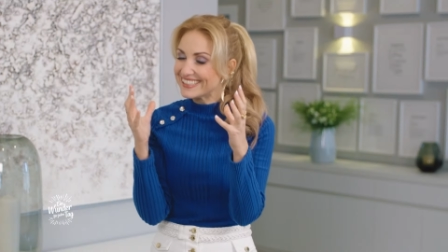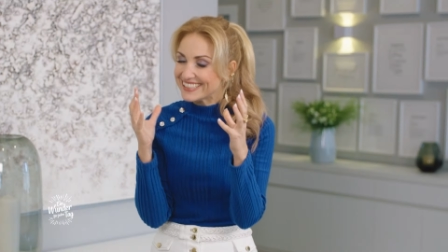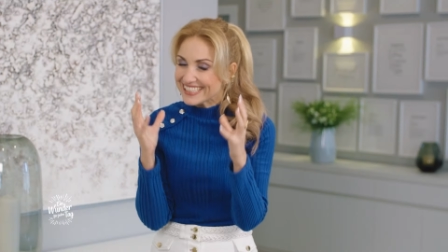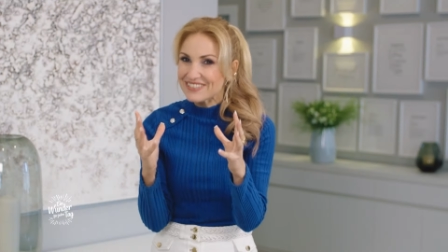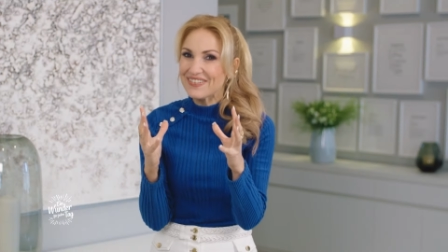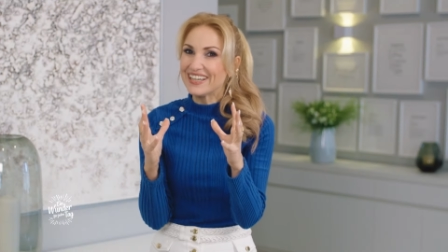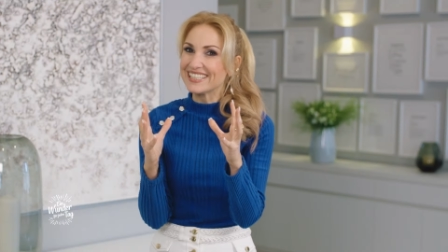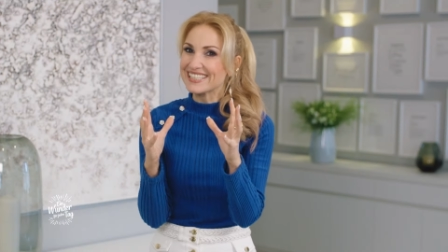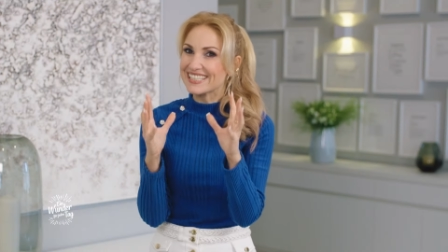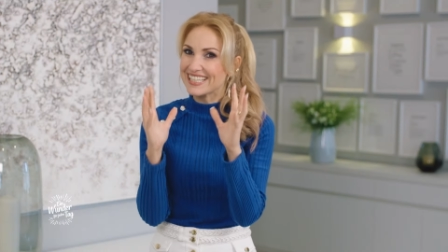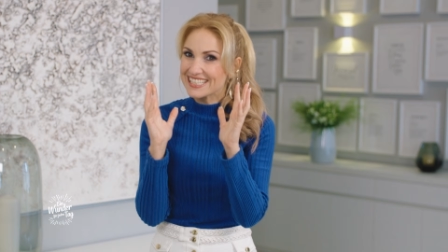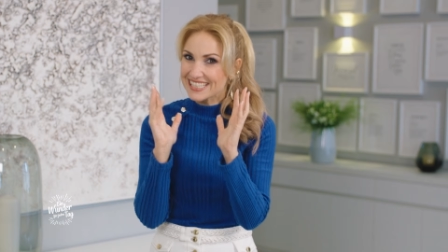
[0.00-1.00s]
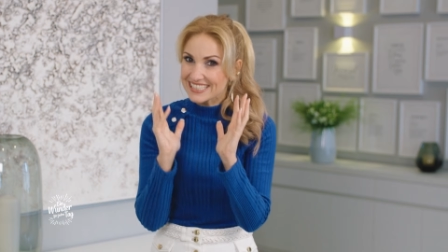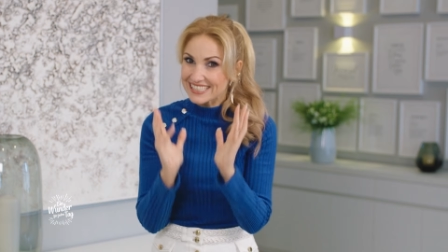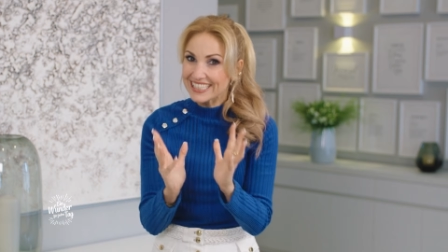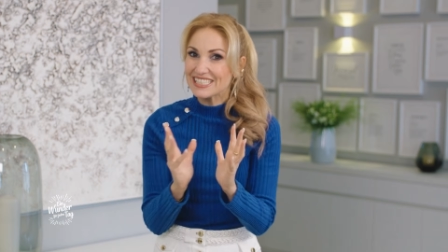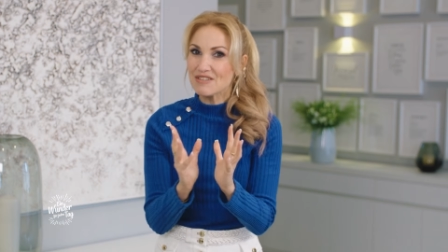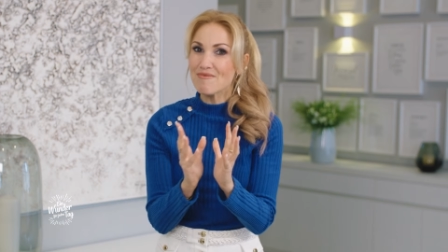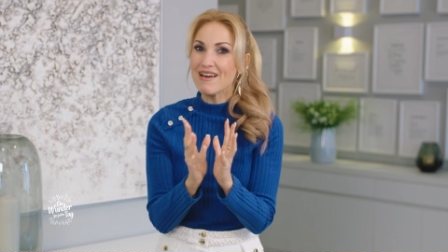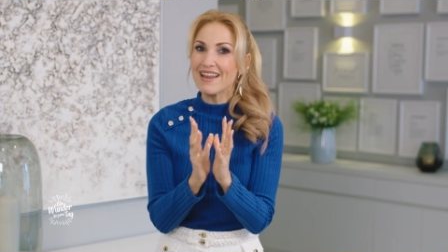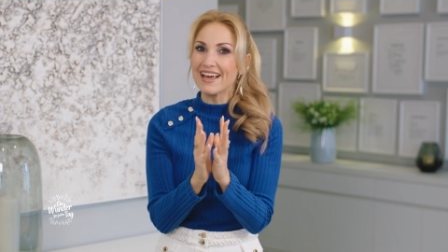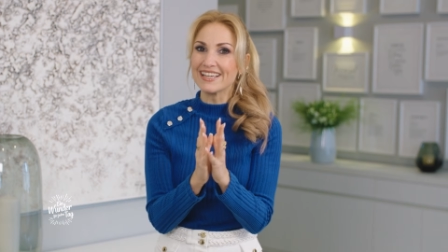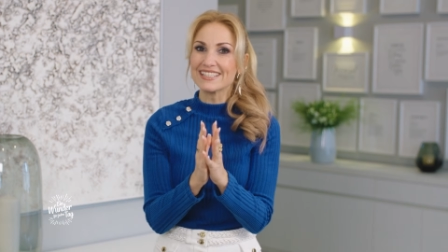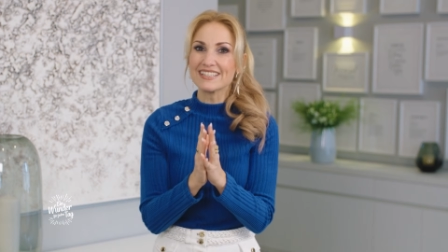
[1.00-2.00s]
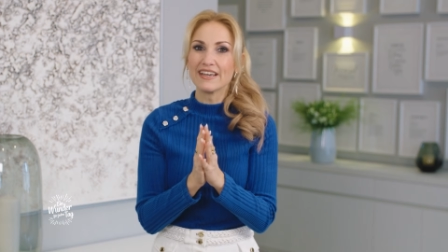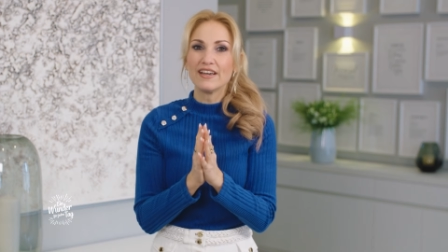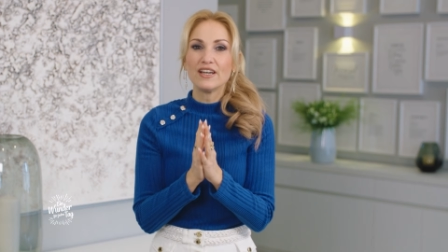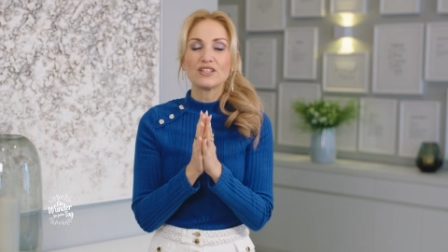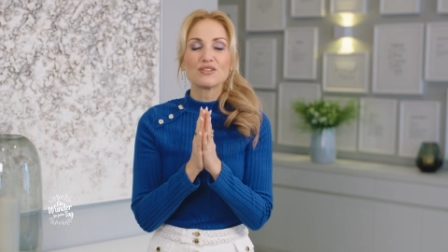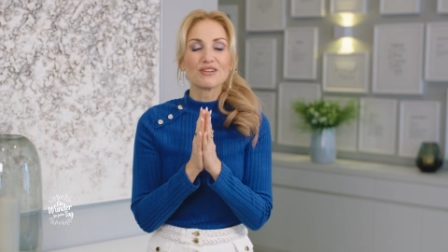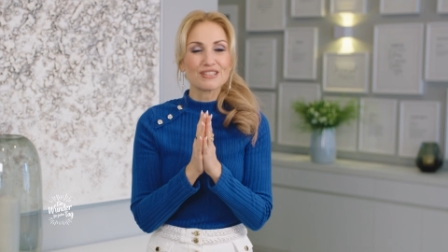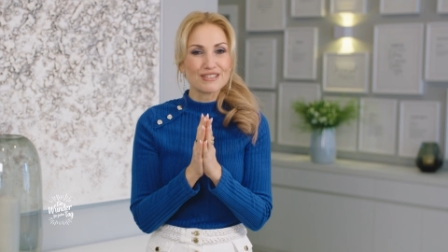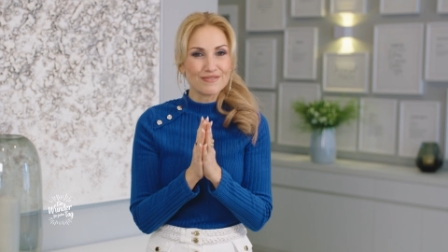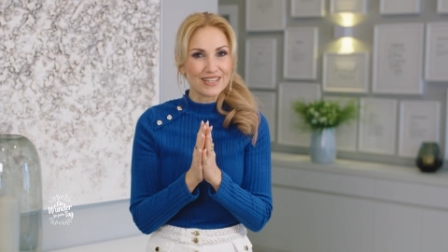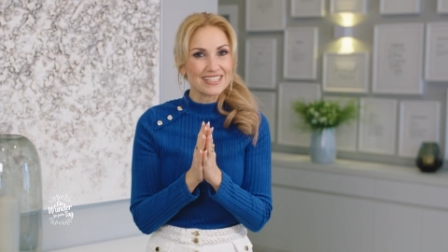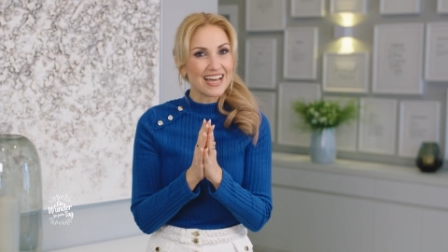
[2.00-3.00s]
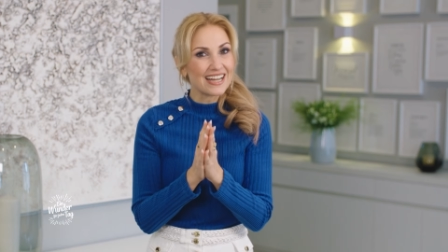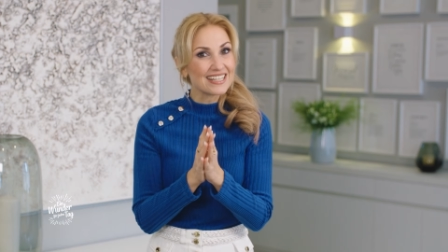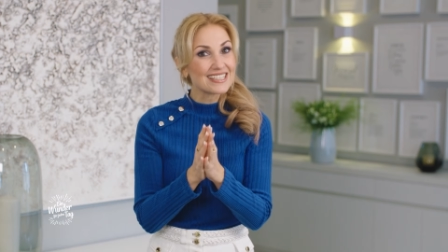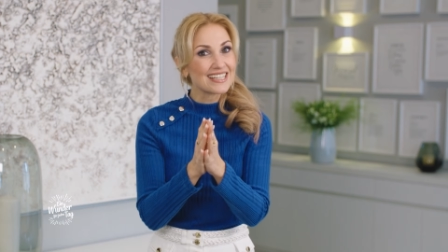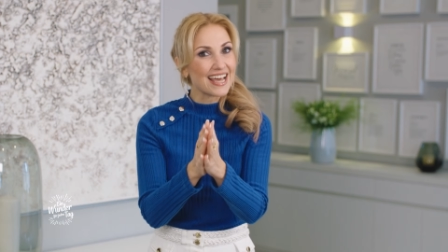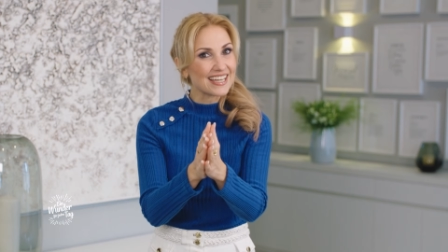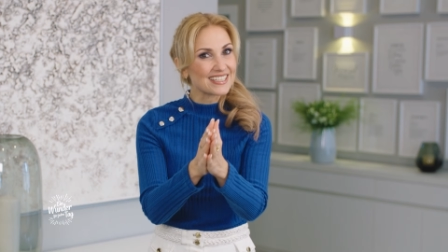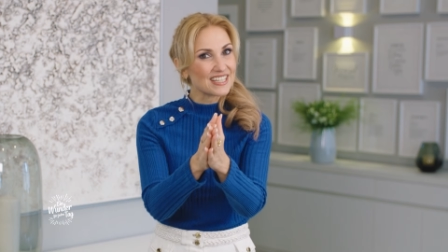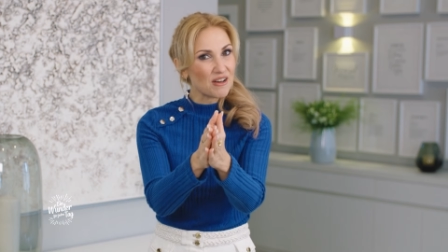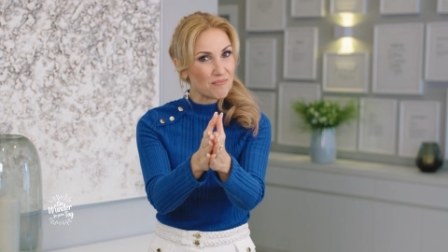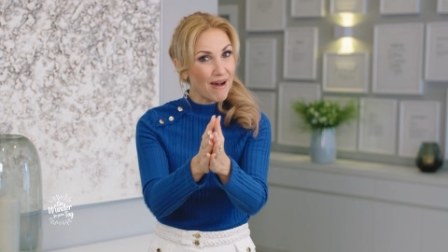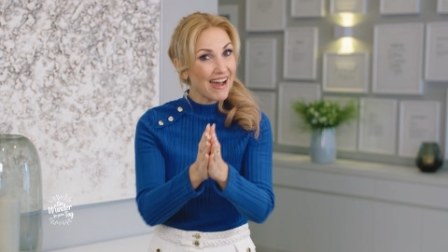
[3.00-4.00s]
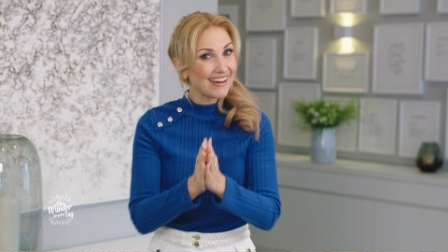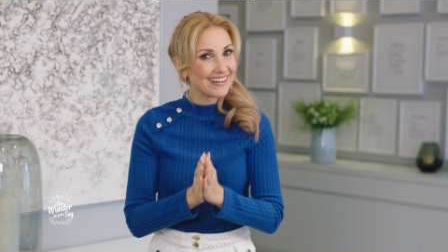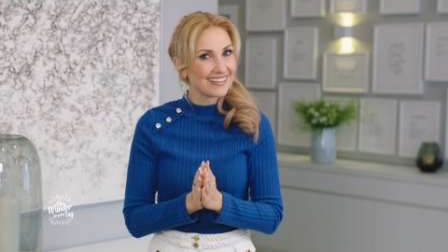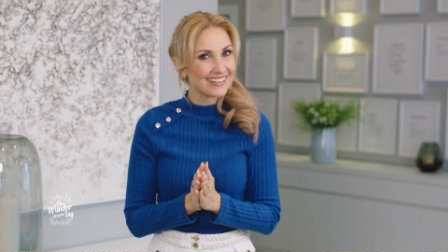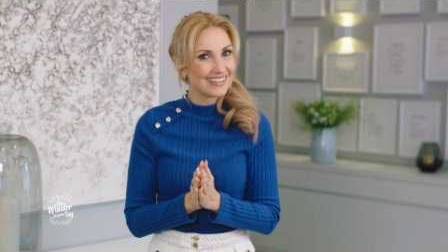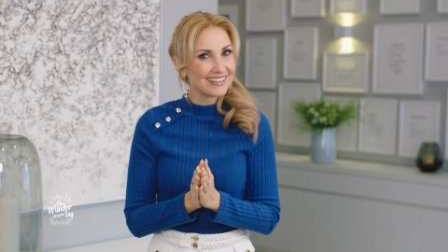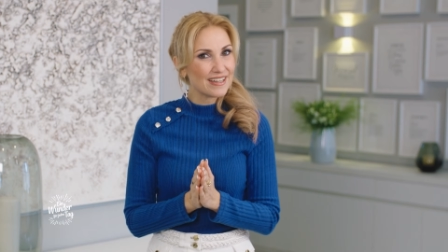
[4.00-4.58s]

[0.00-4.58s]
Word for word: Ich weiß, es ist nicht immer leicht, doch es wird alles leichter machen.